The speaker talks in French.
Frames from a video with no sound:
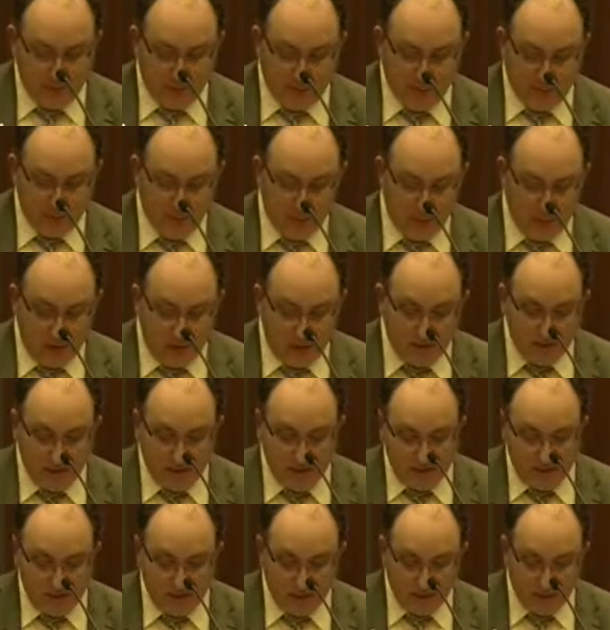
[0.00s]
patrimoine
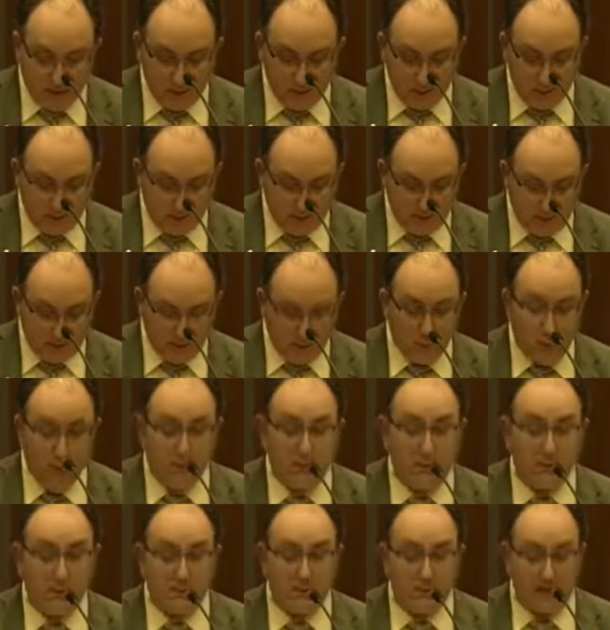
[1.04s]
deviennent de plus en plus
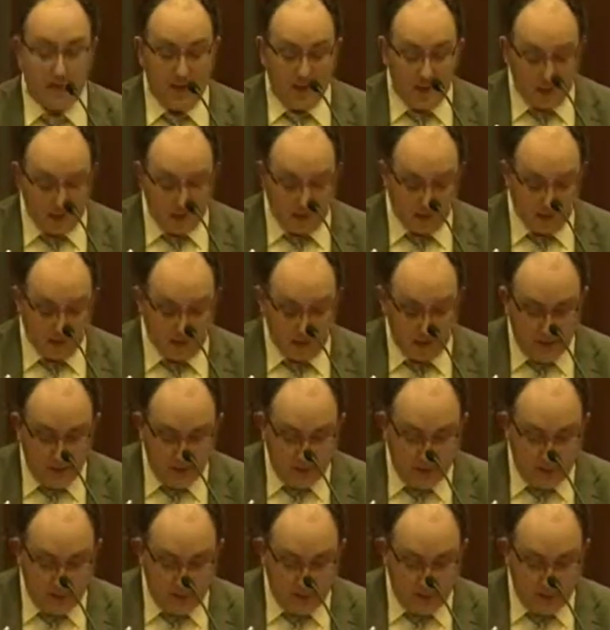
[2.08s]
perméables,